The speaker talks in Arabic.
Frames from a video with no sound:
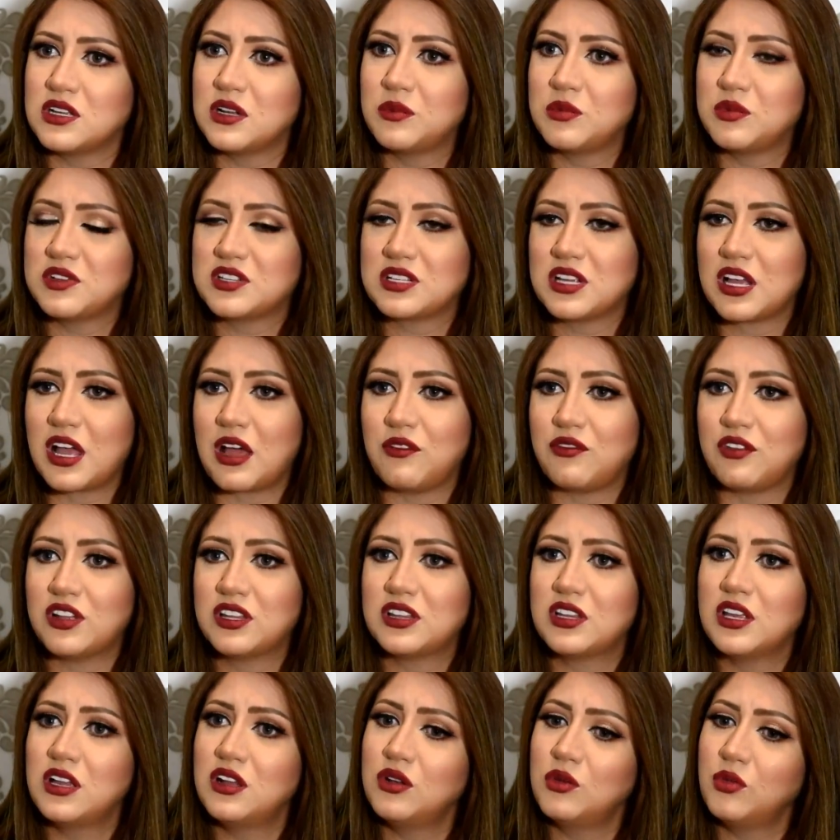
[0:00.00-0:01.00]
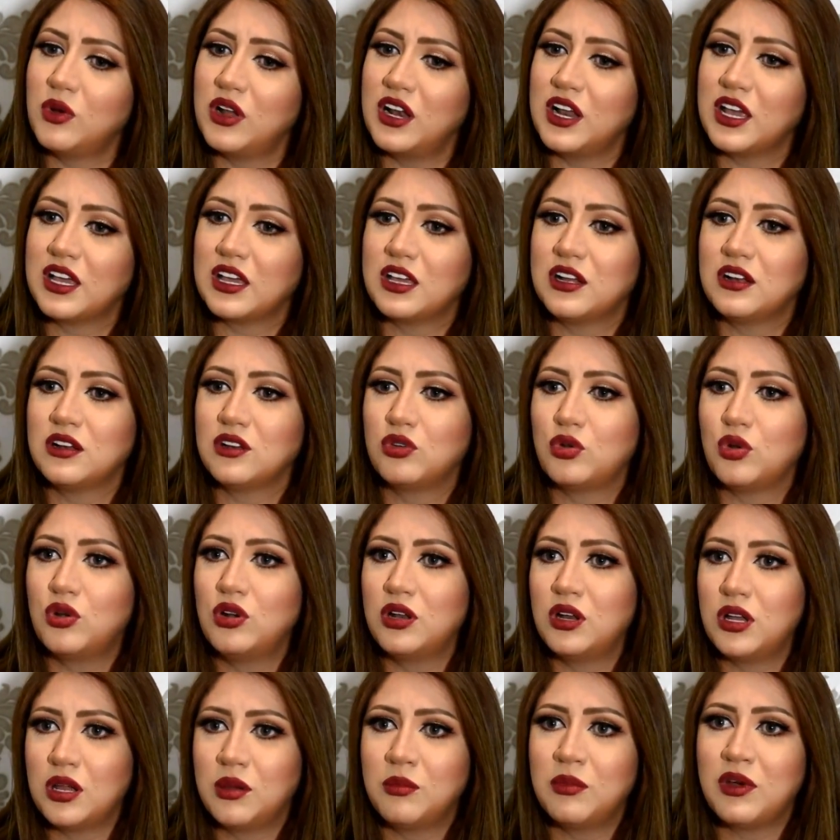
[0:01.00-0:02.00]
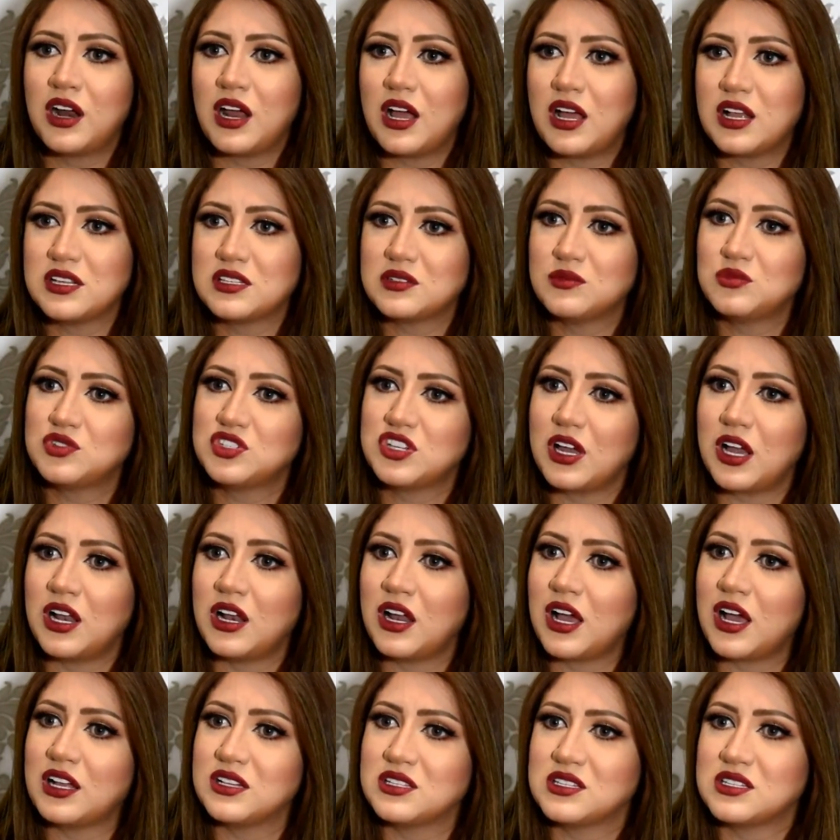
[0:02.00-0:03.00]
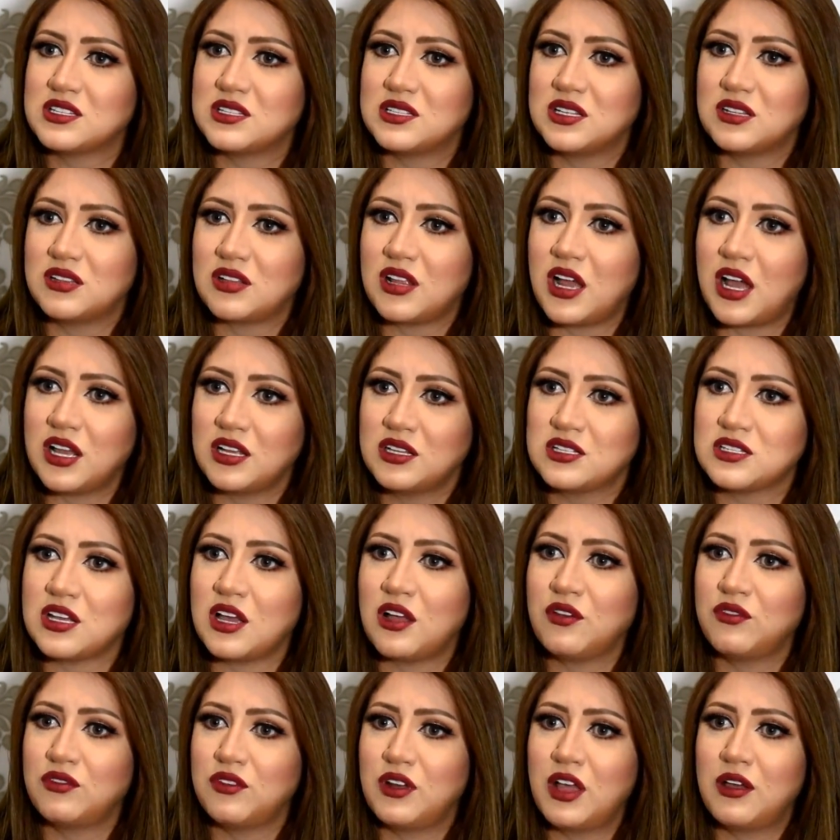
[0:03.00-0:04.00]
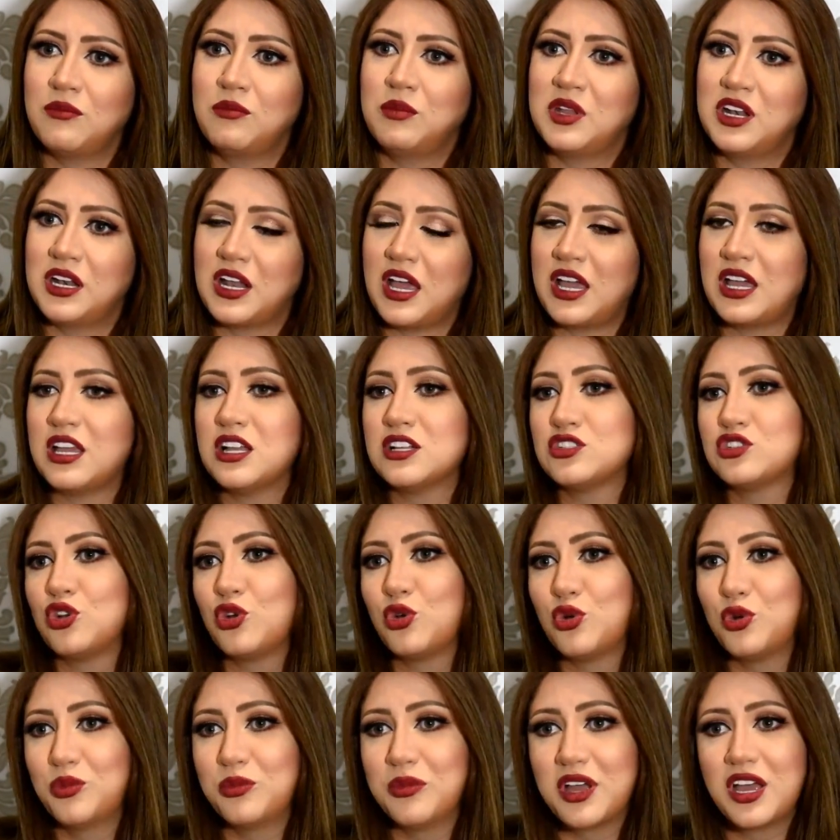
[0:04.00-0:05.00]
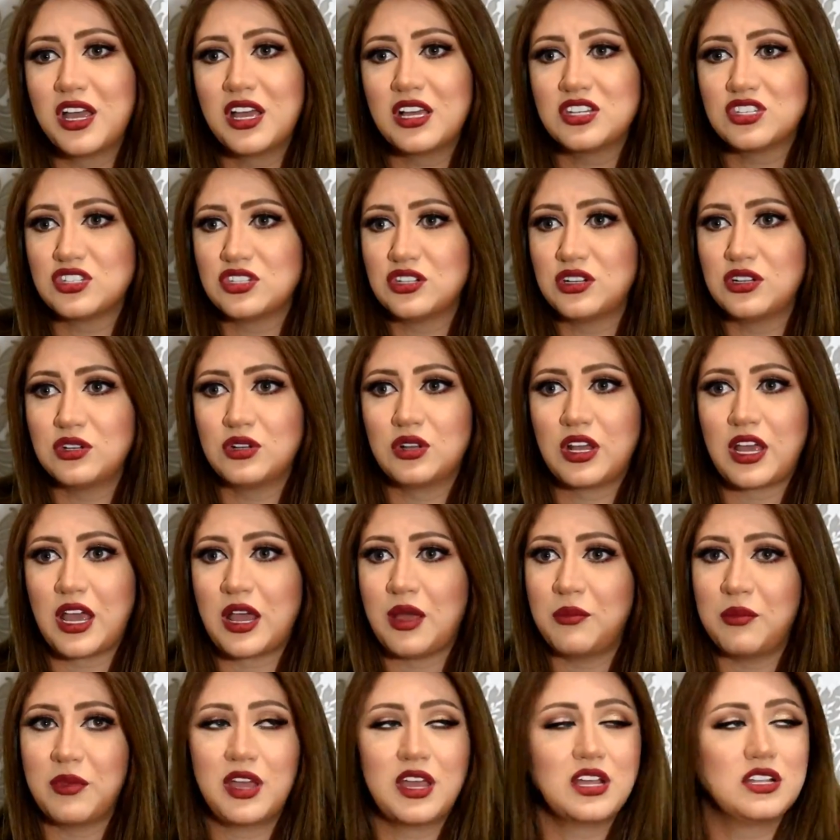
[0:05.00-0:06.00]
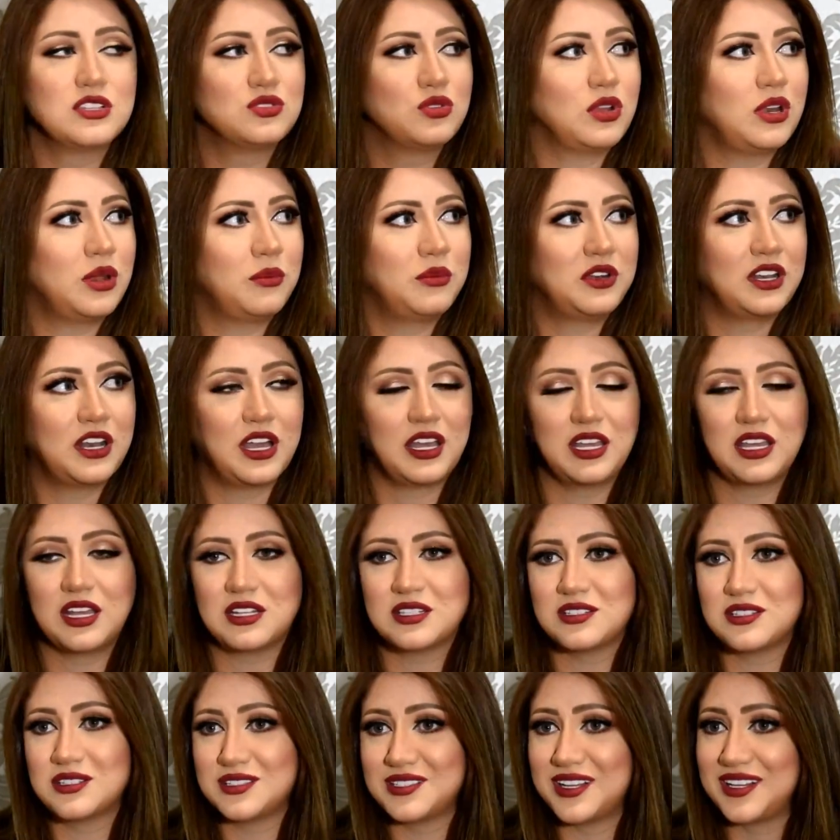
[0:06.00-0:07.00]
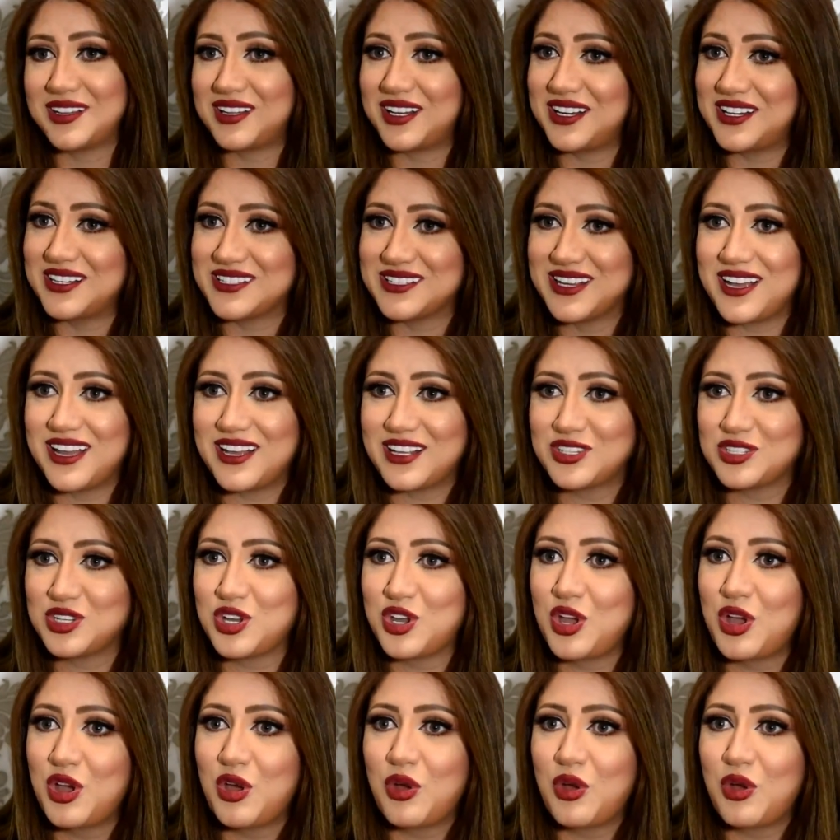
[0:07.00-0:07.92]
تلبس قفاطين مختلفين ولكن كل امرأة تمشي على قد استطاعتها فلا من ناحية القماش الخامات ولا من ناحية التطريزات